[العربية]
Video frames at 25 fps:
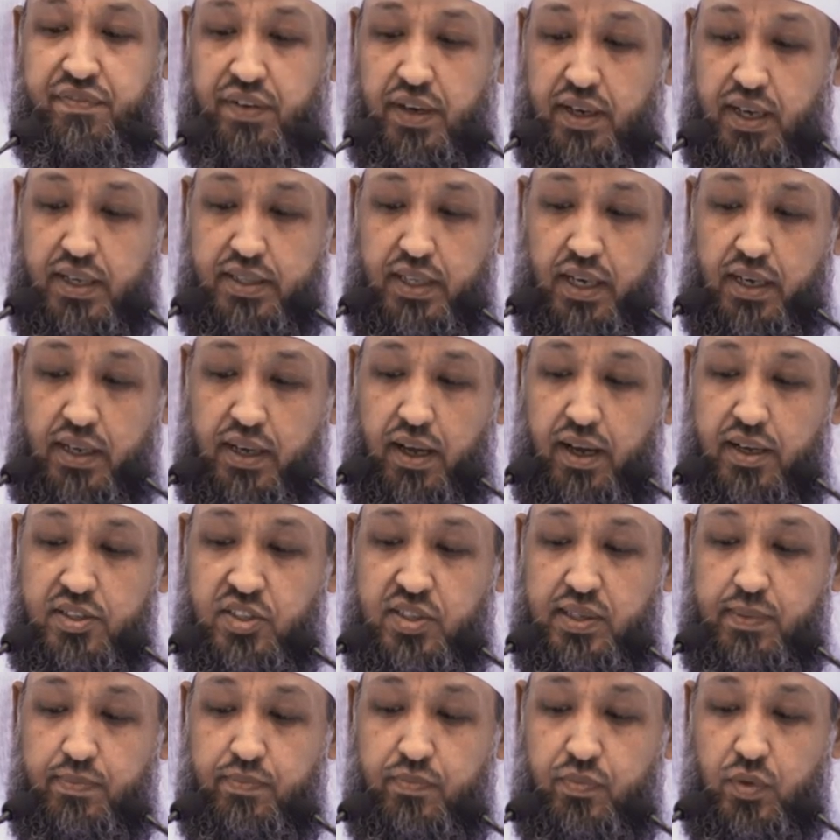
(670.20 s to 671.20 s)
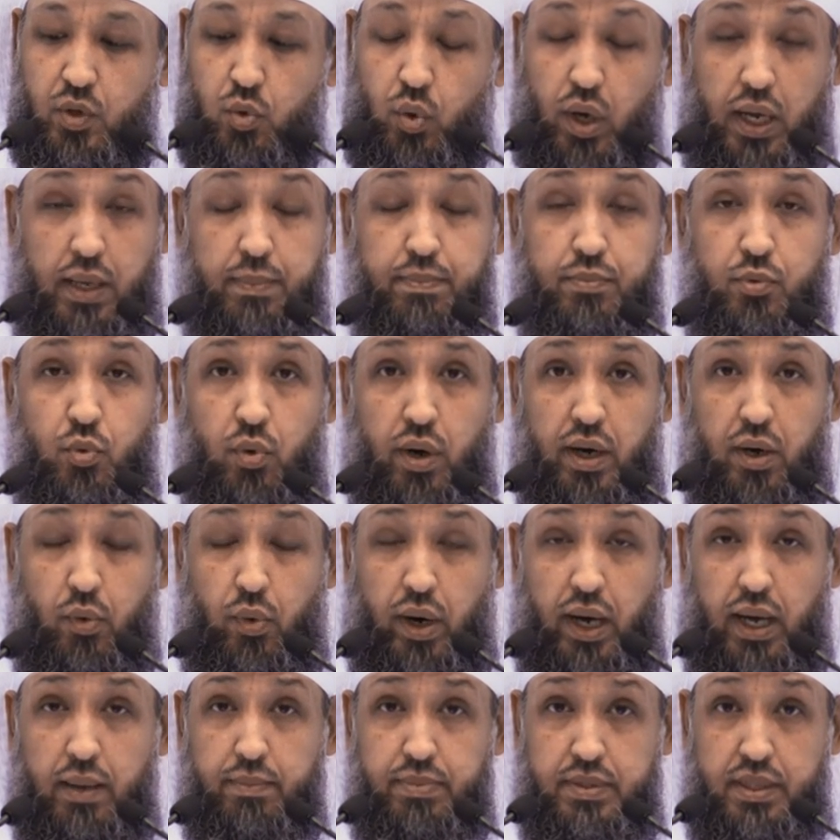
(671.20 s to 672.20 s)
فقد القاسم
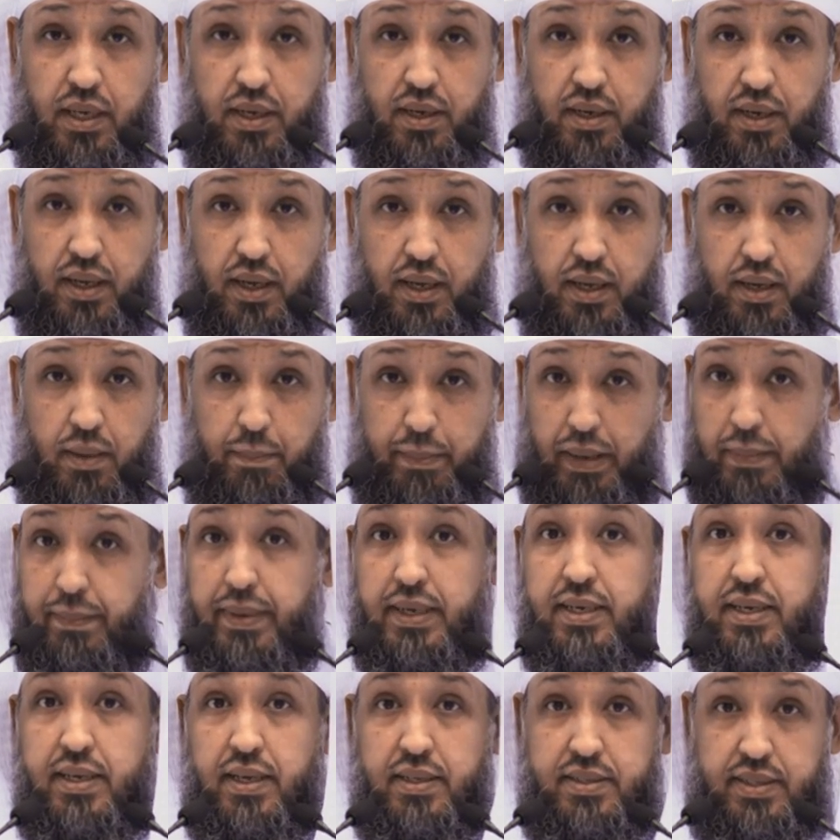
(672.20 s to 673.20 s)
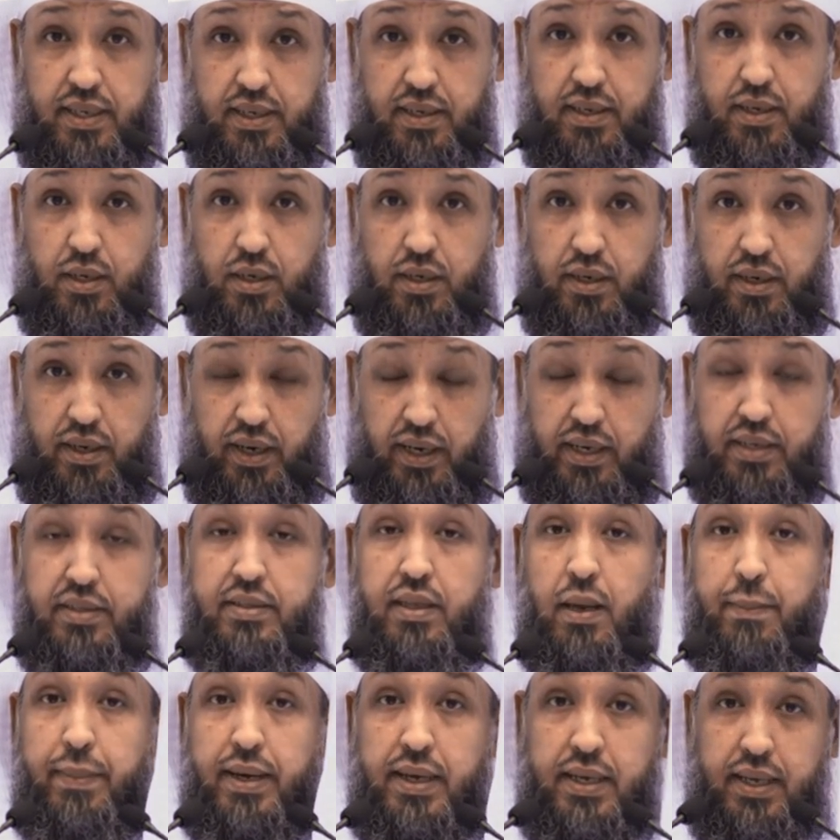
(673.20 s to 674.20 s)
وعبد الله بمكة
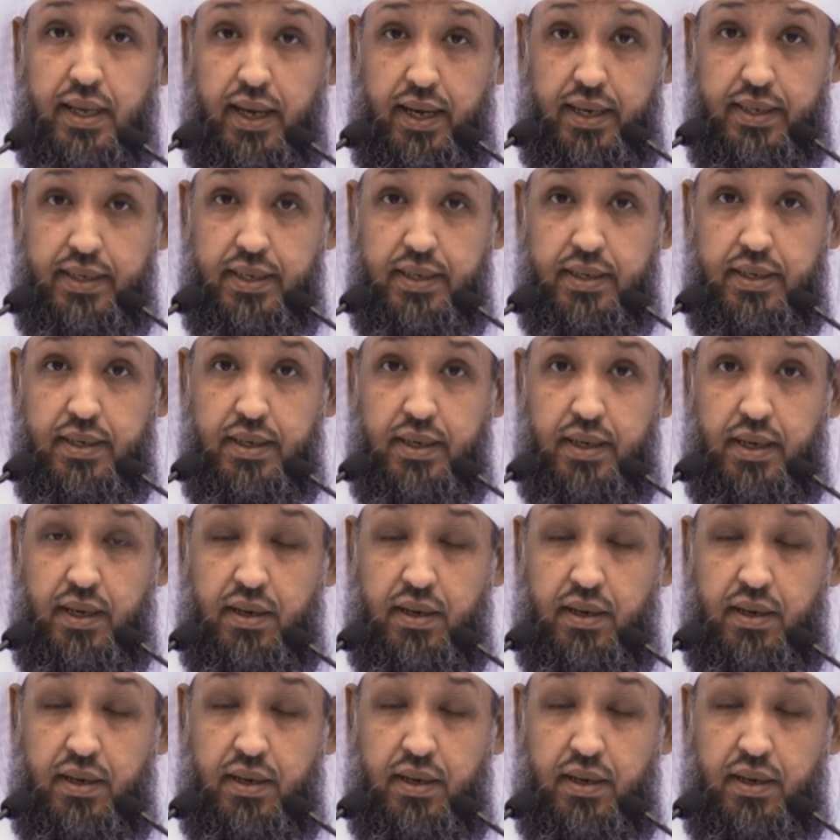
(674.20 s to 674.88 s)
عندما كان